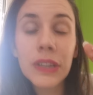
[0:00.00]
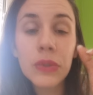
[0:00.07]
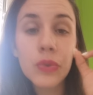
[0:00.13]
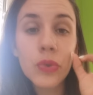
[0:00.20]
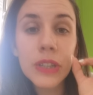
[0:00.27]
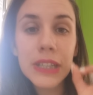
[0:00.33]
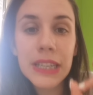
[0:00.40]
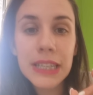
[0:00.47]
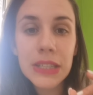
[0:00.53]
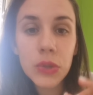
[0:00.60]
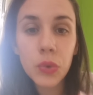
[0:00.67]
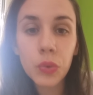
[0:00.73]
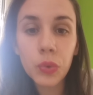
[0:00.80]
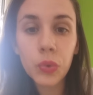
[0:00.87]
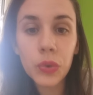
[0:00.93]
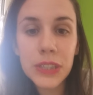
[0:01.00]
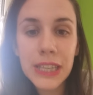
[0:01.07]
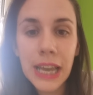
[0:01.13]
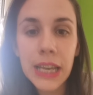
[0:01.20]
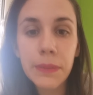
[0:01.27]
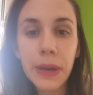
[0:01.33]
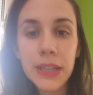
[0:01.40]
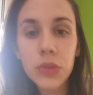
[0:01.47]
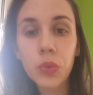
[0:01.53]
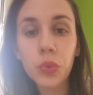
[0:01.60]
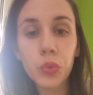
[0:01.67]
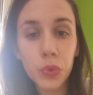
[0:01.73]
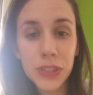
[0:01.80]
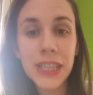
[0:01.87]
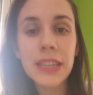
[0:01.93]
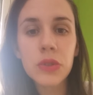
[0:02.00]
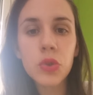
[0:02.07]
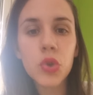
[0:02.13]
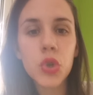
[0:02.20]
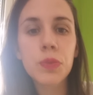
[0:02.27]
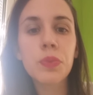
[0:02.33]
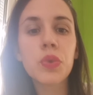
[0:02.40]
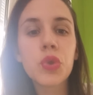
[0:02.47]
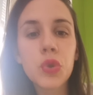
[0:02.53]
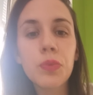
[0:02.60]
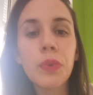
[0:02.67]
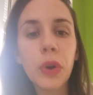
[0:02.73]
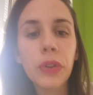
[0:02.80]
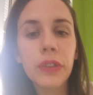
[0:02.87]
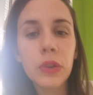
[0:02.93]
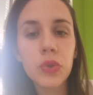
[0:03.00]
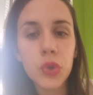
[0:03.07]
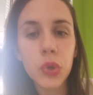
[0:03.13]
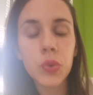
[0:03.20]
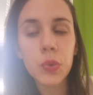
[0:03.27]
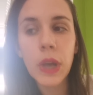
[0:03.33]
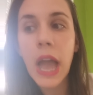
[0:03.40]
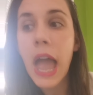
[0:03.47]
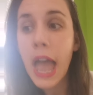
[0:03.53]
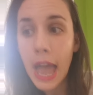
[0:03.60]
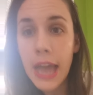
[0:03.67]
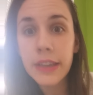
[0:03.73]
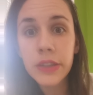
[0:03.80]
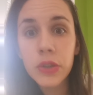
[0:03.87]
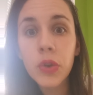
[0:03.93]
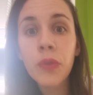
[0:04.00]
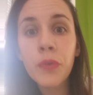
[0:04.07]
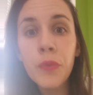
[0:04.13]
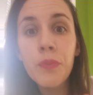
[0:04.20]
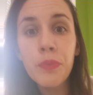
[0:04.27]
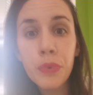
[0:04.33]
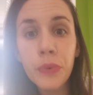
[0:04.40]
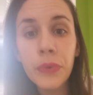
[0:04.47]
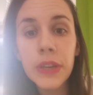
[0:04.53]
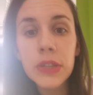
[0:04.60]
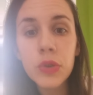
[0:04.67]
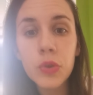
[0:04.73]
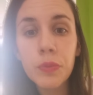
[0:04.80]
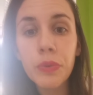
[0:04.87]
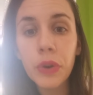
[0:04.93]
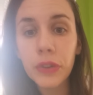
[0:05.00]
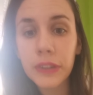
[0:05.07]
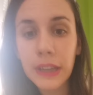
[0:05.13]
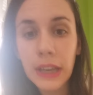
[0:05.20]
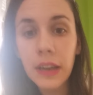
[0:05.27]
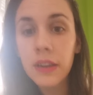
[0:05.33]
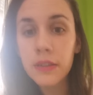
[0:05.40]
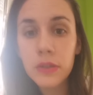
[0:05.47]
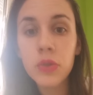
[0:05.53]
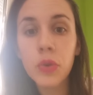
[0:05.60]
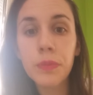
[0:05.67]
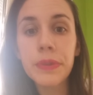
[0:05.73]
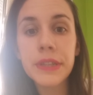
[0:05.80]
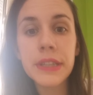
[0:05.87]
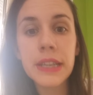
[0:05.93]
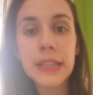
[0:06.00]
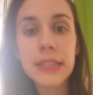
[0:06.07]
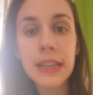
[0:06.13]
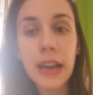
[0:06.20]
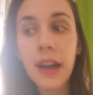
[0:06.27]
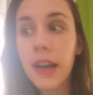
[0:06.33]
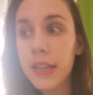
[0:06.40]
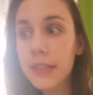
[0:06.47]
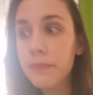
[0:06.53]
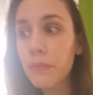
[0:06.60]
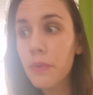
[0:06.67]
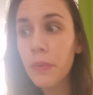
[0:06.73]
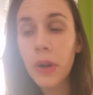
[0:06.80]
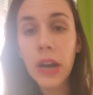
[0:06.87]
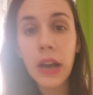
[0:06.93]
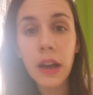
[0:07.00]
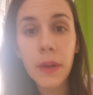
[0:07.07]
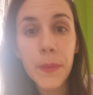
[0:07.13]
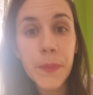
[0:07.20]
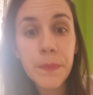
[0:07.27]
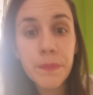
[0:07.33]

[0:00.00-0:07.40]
est une question de calibration, de qu'est-ce que je peux supporter aujourd'hui. Est-ce que vous pouvez supporter ce business-là à ce moment-là